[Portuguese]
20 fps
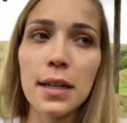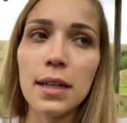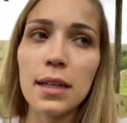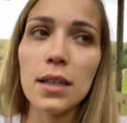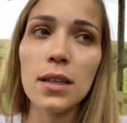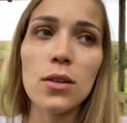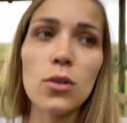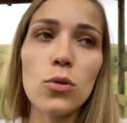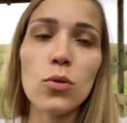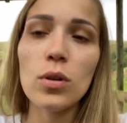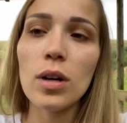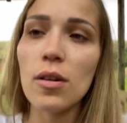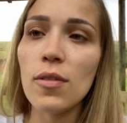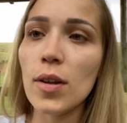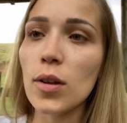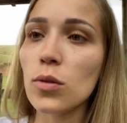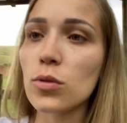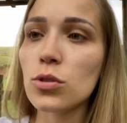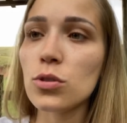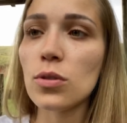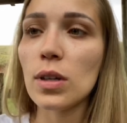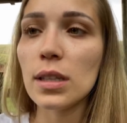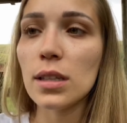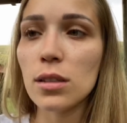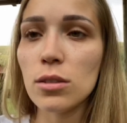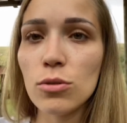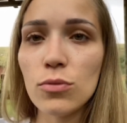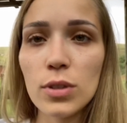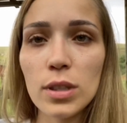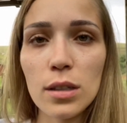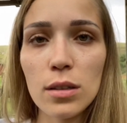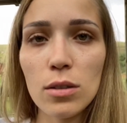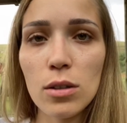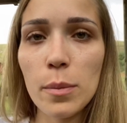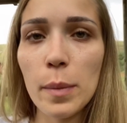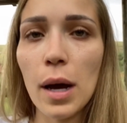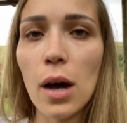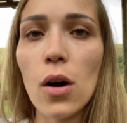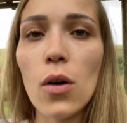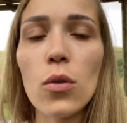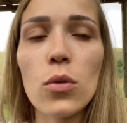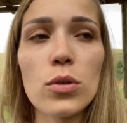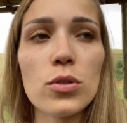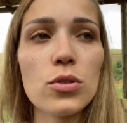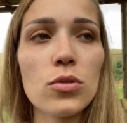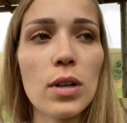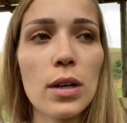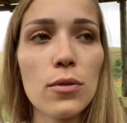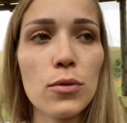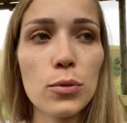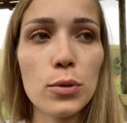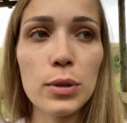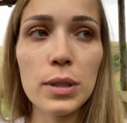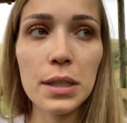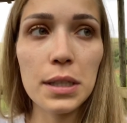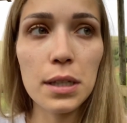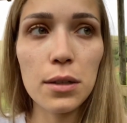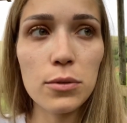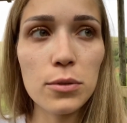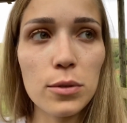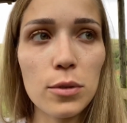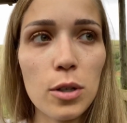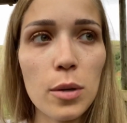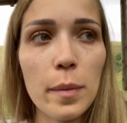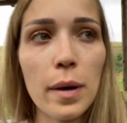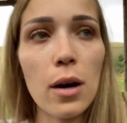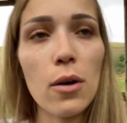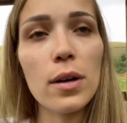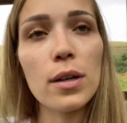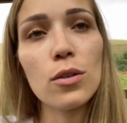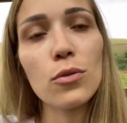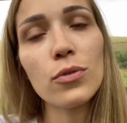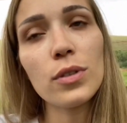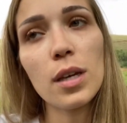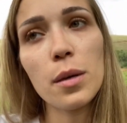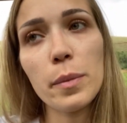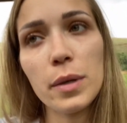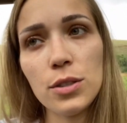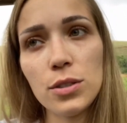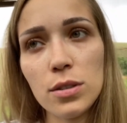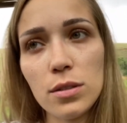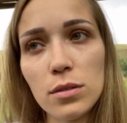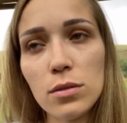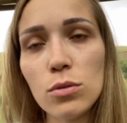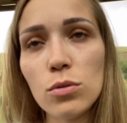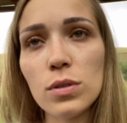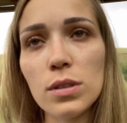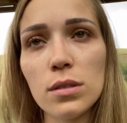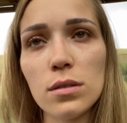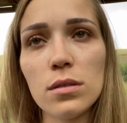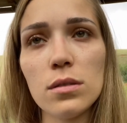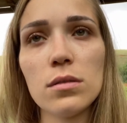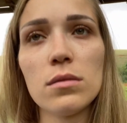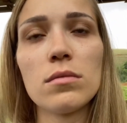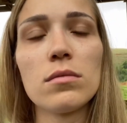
e o cavalo continuar tendo vida normal, continuar urinando normal, aí eu fiquei mais tranquila.